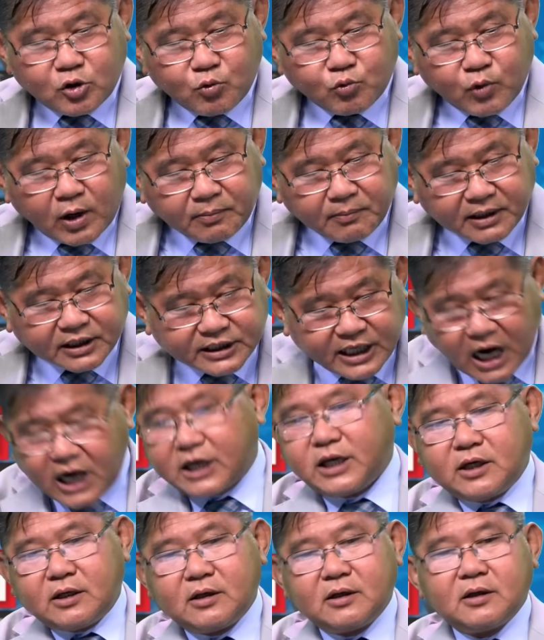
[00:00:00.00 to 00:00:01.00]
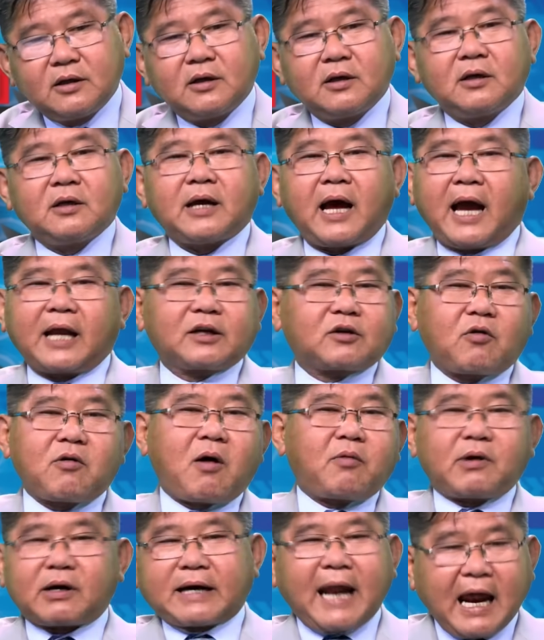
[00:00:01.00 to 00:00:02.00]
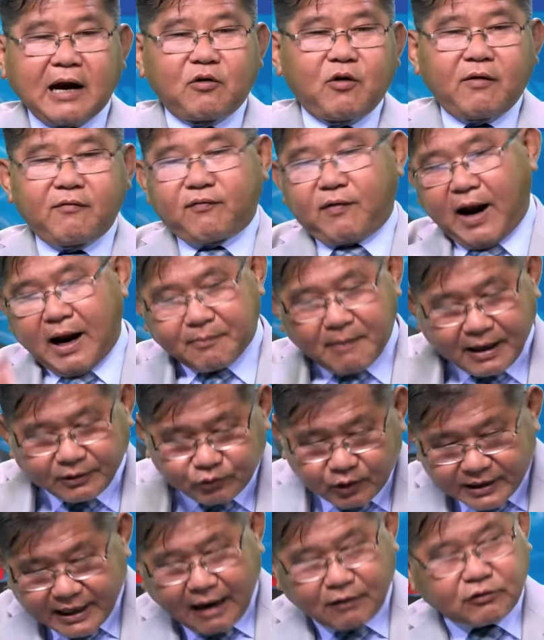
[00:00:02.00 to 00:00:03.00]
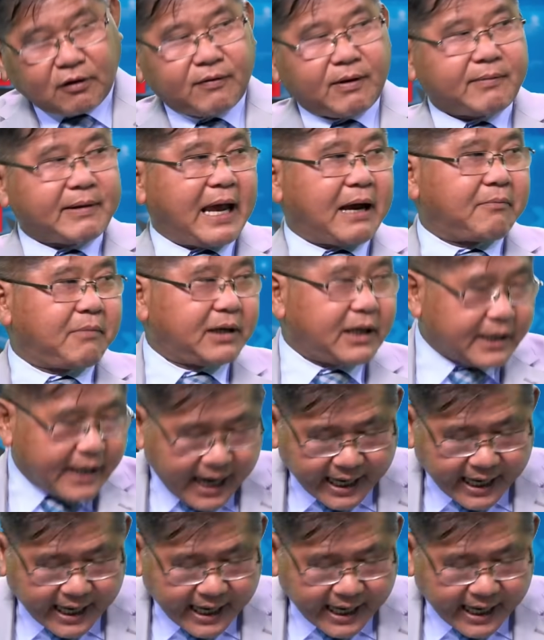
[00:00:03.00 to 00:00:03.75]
chung quanh mặt trời anh cũng không được đăng luôn phải ban tuyên giáo cho phép đăng mới được